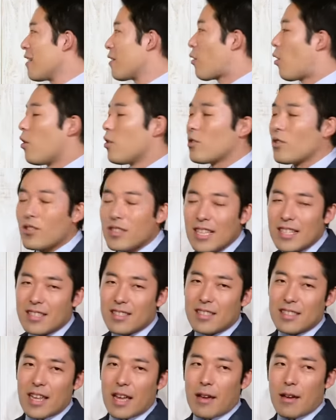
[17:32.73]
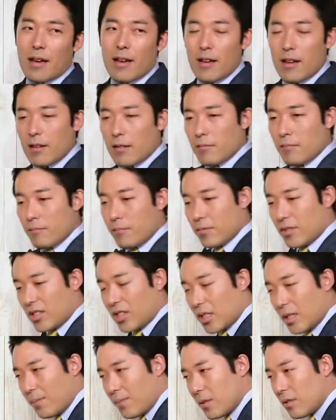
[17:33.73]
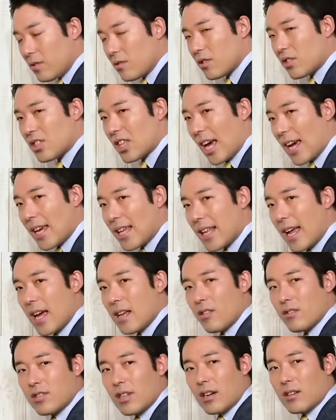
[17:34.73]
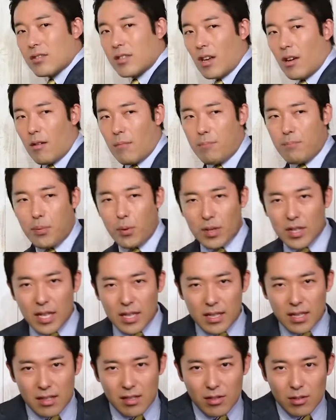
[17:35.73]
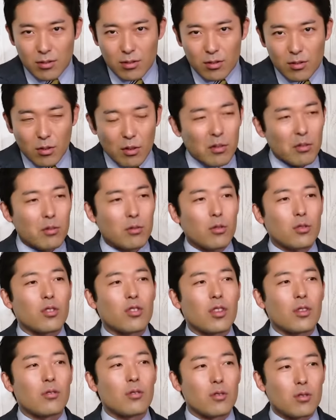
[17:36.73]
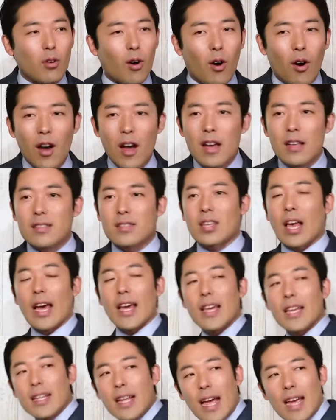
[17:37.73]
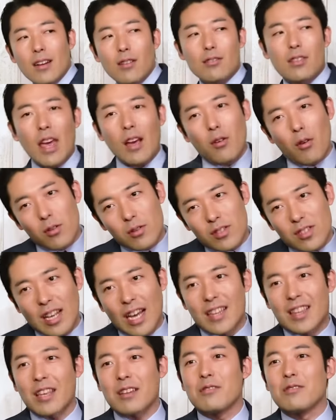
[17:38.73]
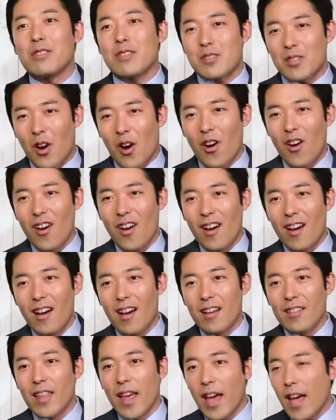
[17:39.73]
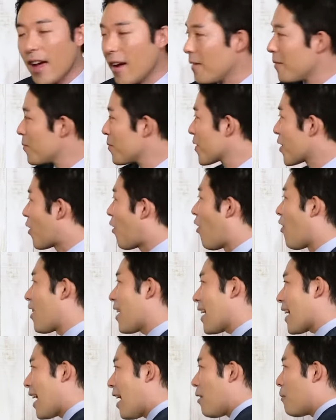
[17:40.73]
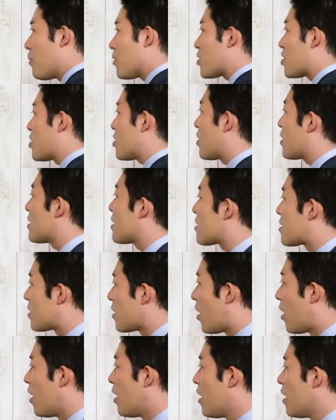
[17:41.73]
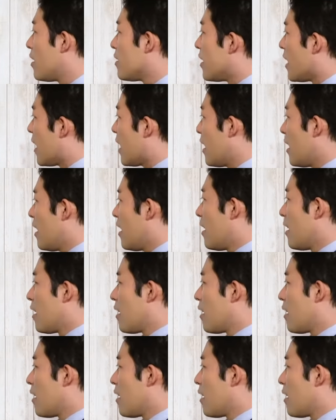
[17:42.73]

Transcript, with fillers: このですね自分の最大の弱点を武器にするということで言うと最大のテコを使っていくんですよねこれが面白いんですよね